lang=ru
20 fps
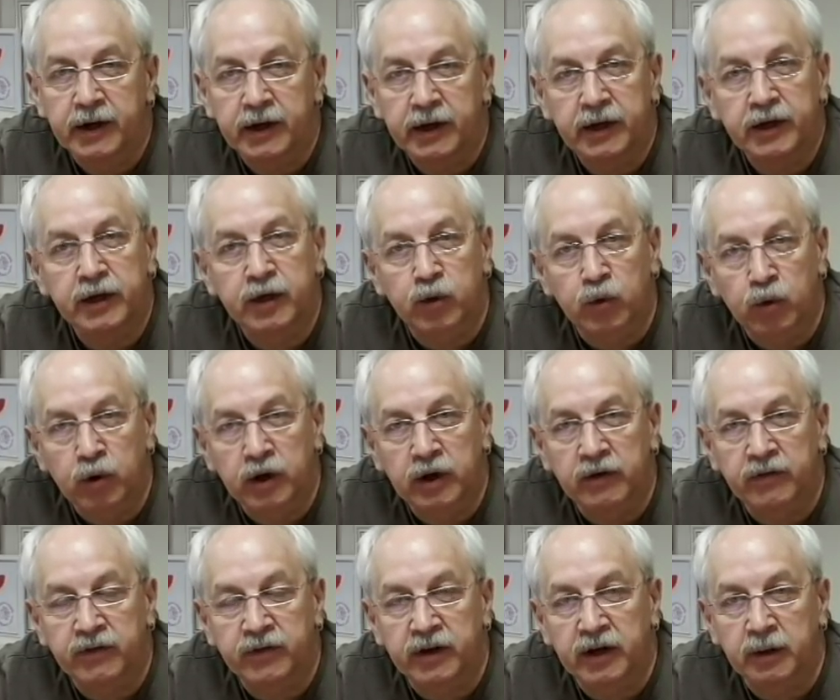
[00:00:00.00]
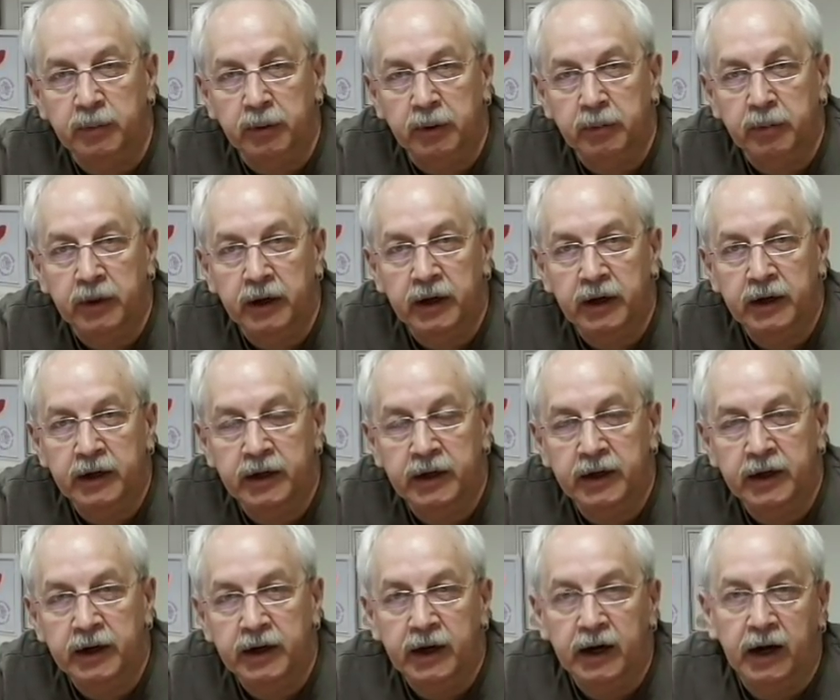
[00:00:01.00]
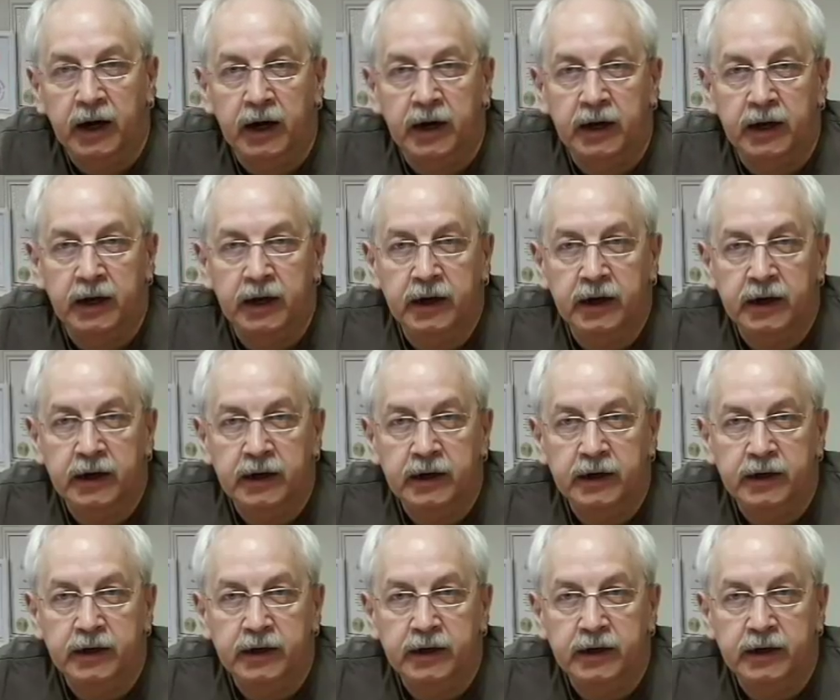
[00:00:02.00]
и не только в телепропаганде а-ля